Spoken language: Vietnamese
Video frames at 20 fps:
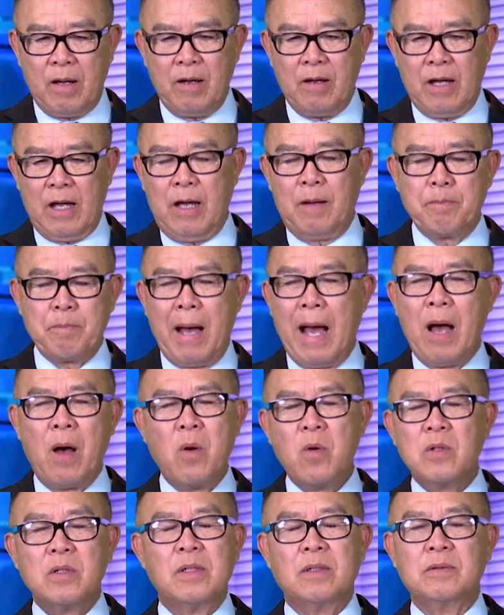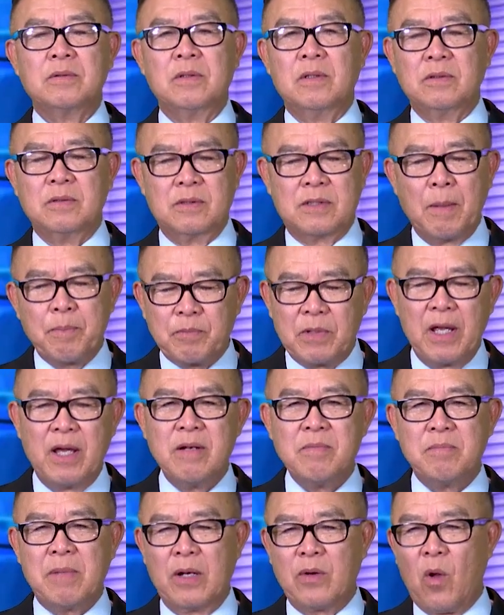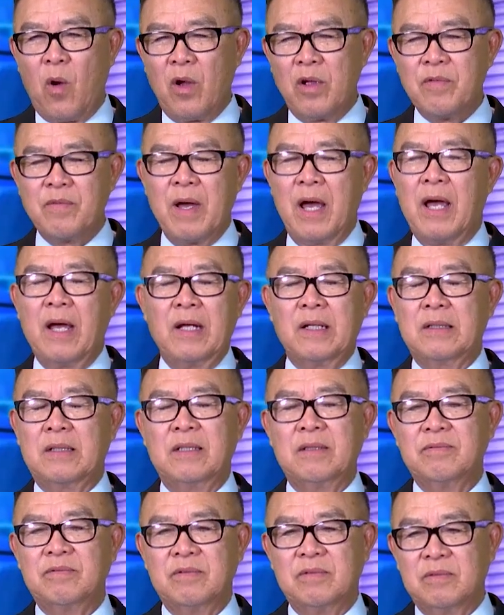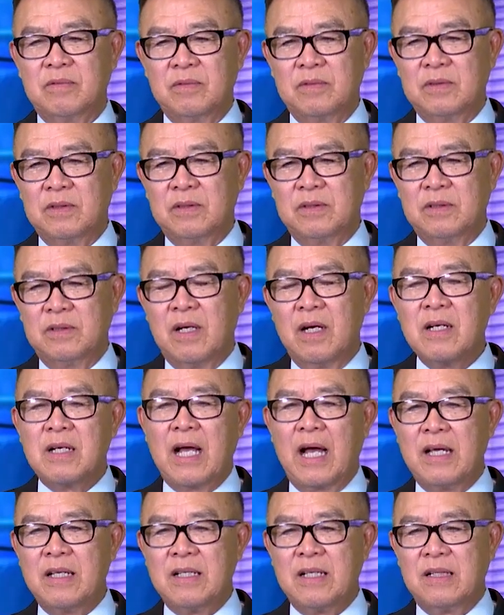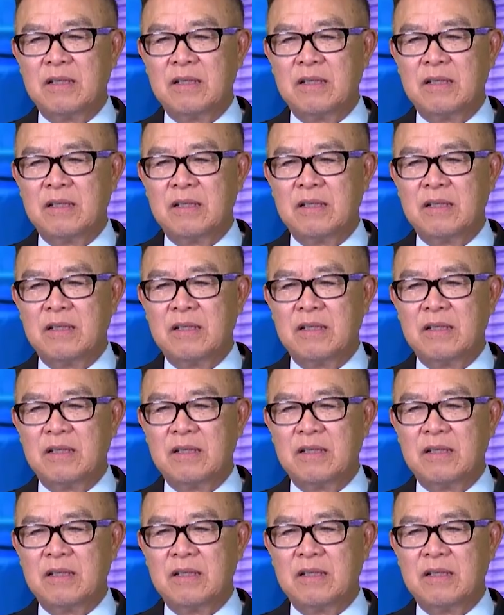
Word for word: à, báo cấp tiến mà nói về những cái